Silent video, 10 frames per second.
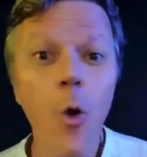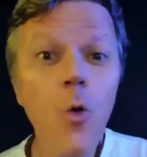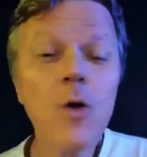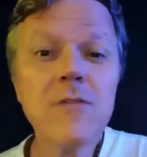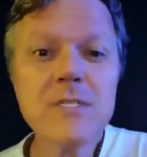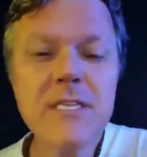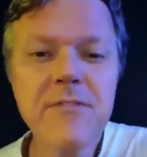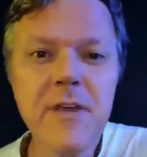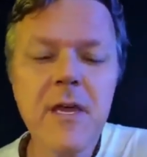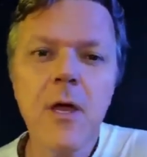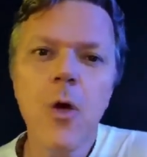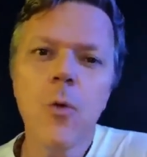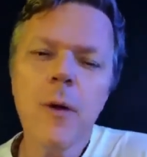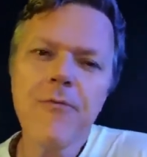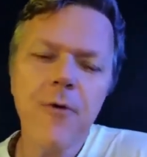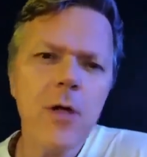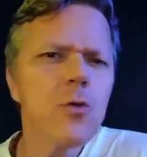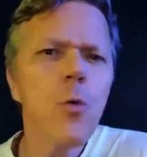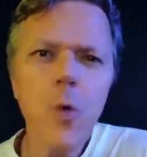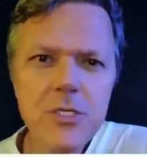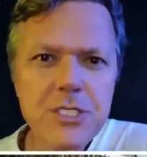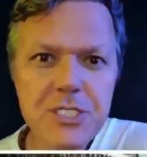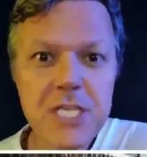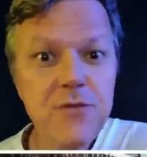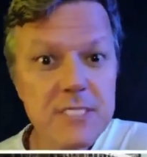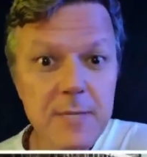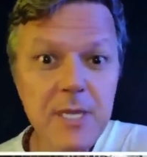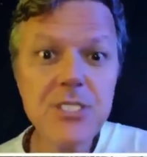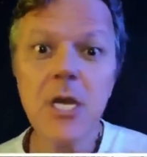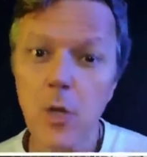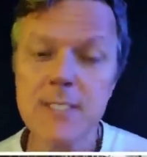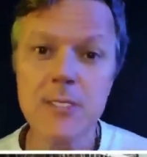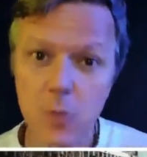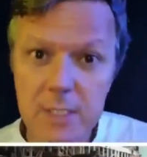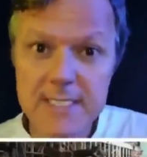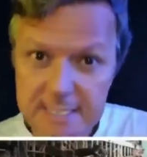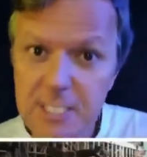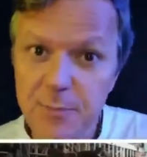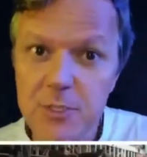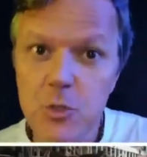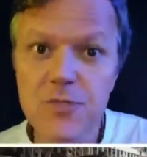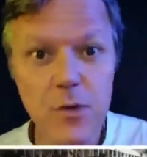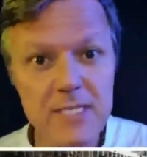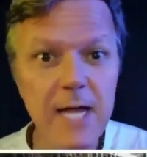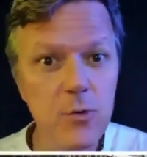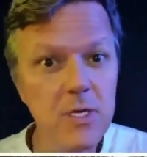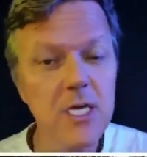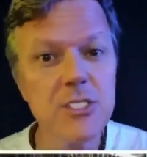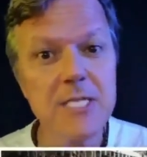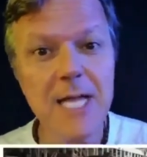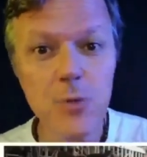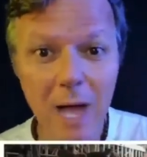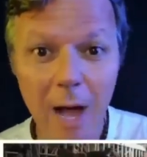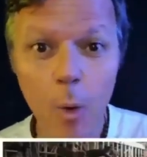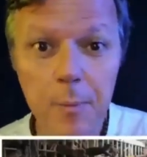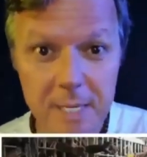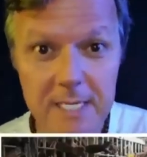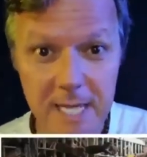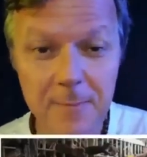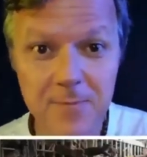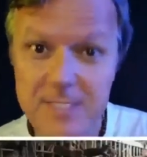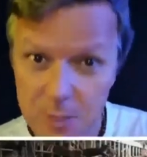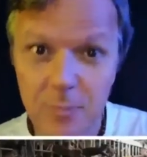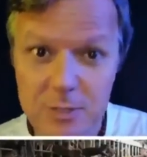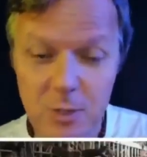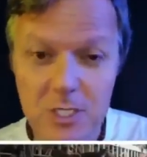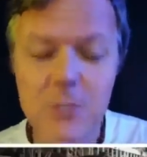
Ou quando você vê uma foto com um monte de gente, você imagina, nossa, todas essas pessoas votaram no candidato A ou B, né? Você não pensou